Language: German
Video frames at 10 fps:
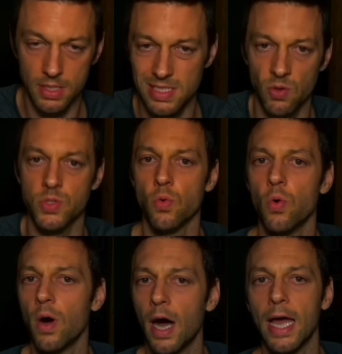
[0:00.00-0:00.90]
Das ist auch
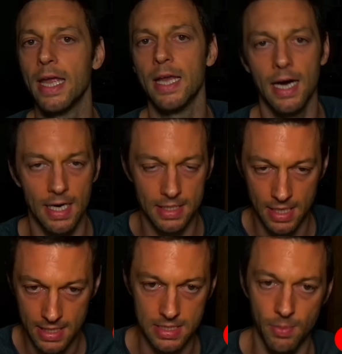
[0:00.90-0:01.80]
so eine Art
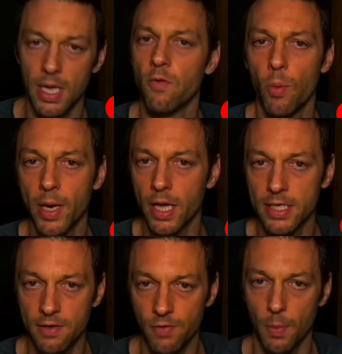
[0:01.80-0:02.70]
Seminar, wo man halt
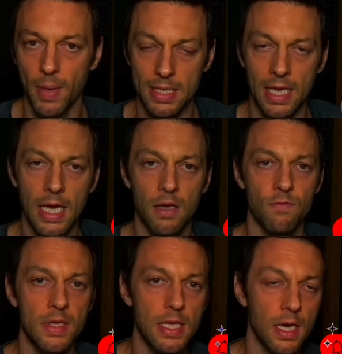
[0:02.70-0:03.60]
einfach merkt,
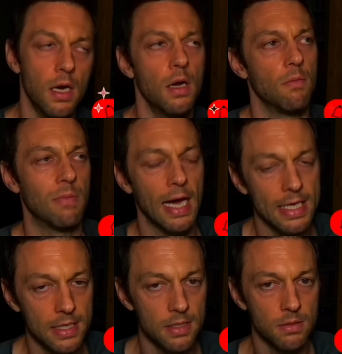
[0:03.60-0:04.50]
wie
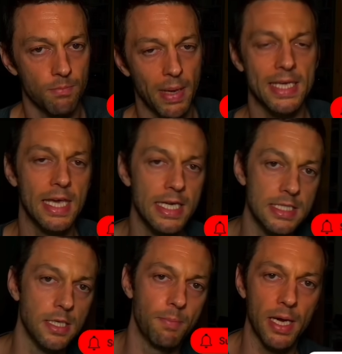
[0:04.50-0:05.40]
Bleien bei
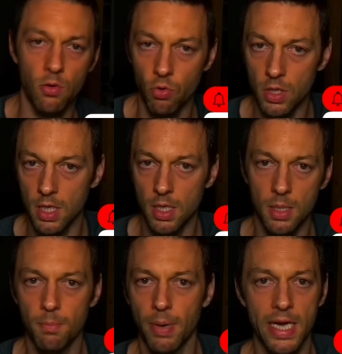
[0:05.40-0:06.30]
Kälte, bei Hunger,
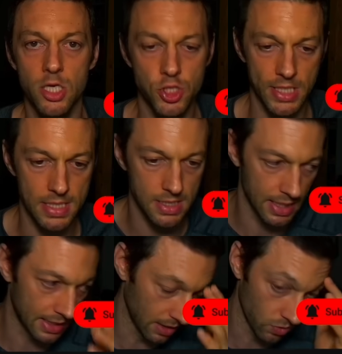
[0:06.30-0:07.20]
bei Stress
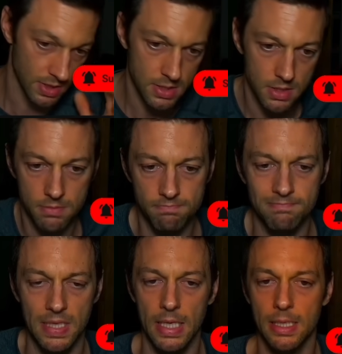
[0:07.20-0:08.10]
reagieren. Und das sind
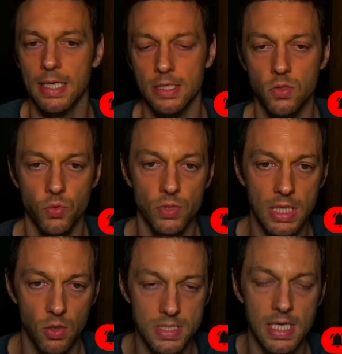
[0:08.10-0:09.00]

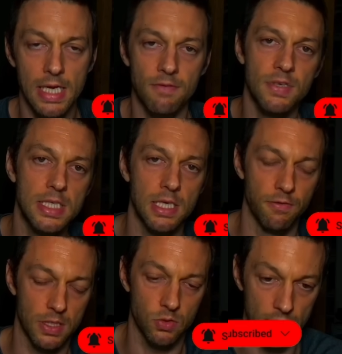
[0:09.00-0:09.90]
durchaus wichtige
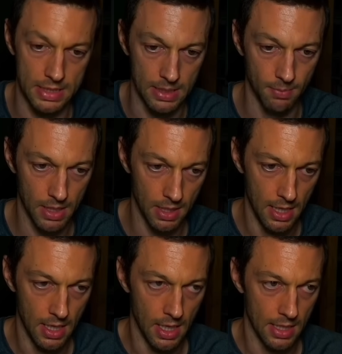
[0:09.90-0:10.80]
Faktoren, die man
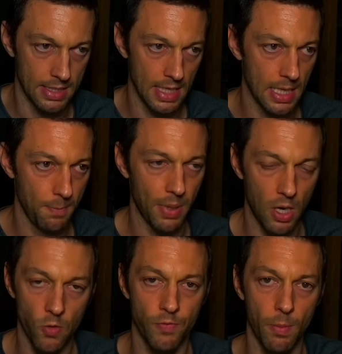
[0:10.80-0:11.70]
da
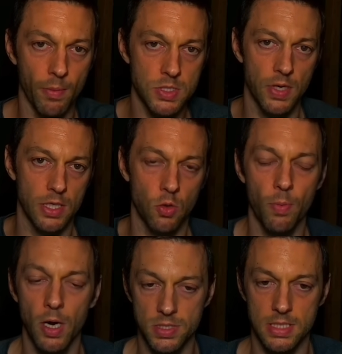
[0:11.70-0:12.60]
braucht, wenn man mit so einer
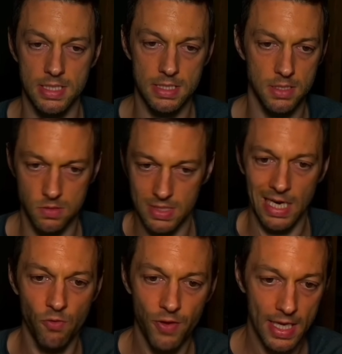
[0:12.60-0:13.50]
Gruppe ausgesetzt ist. Und
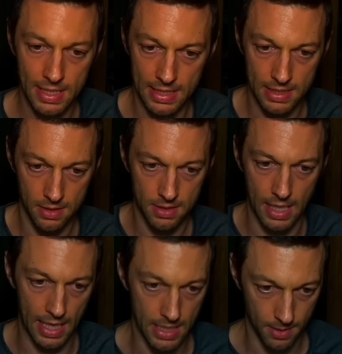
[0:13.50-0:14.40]
darauf hätte ich
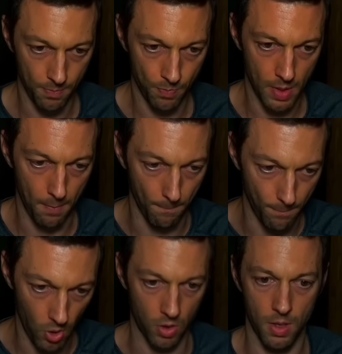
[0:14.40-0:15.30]
keinen
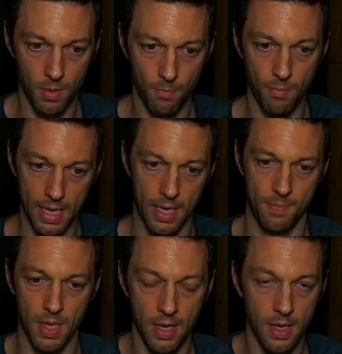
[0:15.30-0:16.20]
Bock mehr.
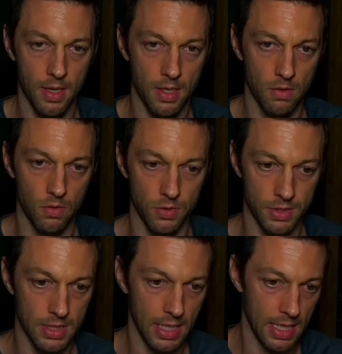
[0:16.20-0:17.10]

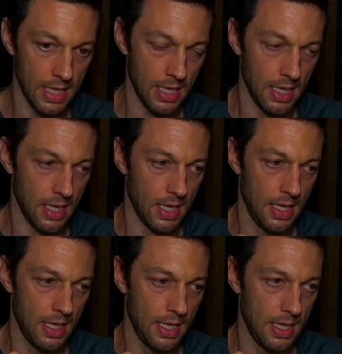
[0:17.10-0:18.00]
Und
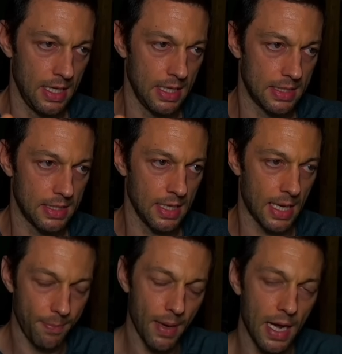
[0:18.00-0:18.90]
ich
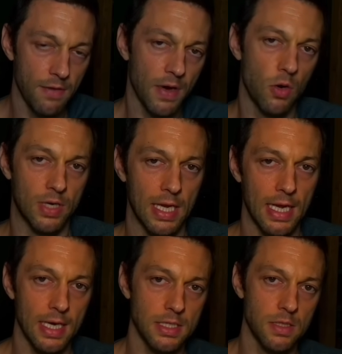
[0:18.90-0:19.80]
habe einfach auch
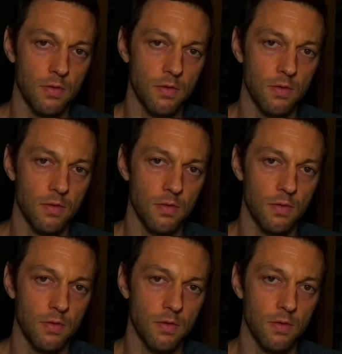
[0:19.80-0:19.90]
gelernt,